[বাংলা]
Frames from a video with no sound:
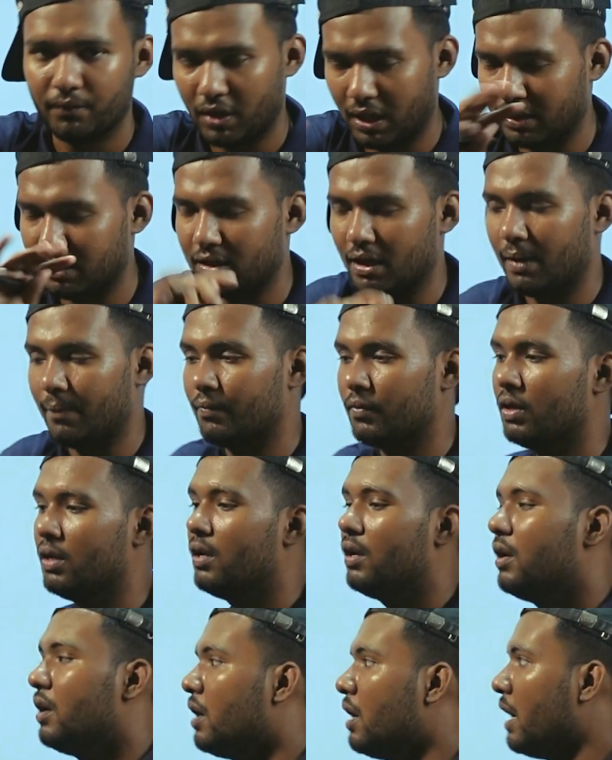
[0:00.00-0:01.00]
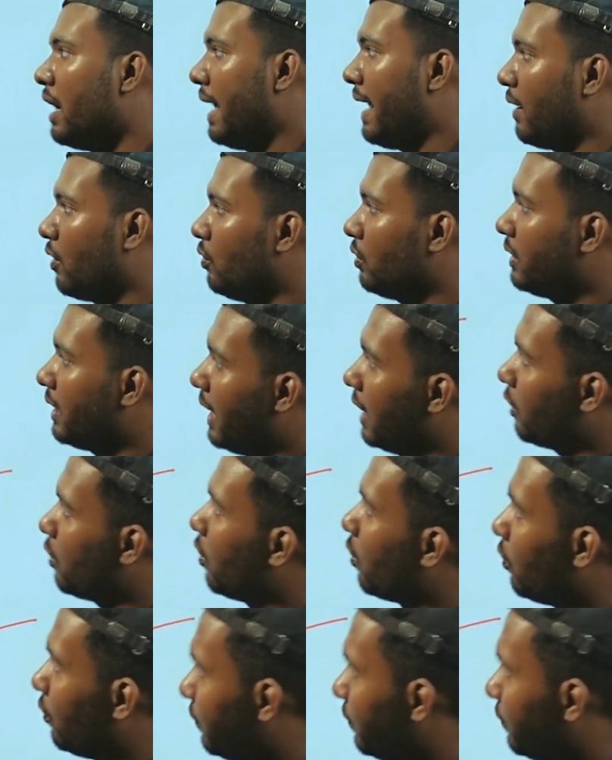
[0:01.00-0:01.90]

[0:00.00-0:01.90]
আচ্ছা এখন খেয়াল করো